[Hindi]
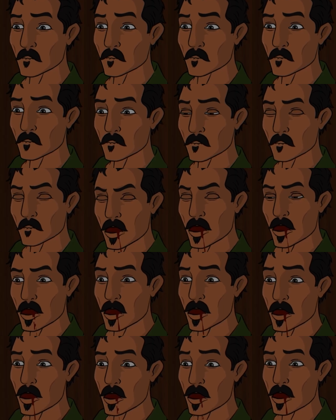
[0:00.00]
उसके मुंह
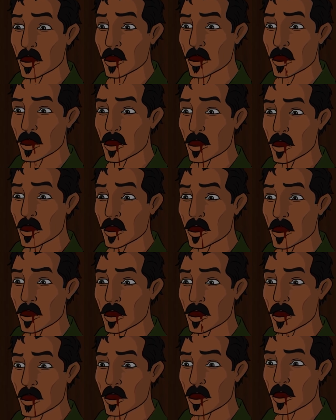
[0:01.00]
से खून की
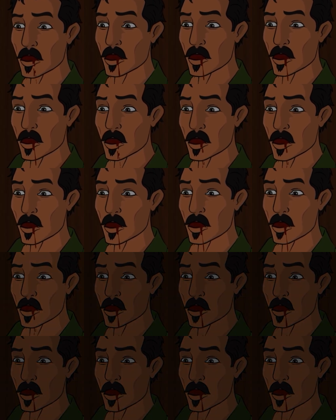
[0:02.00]
धार निकली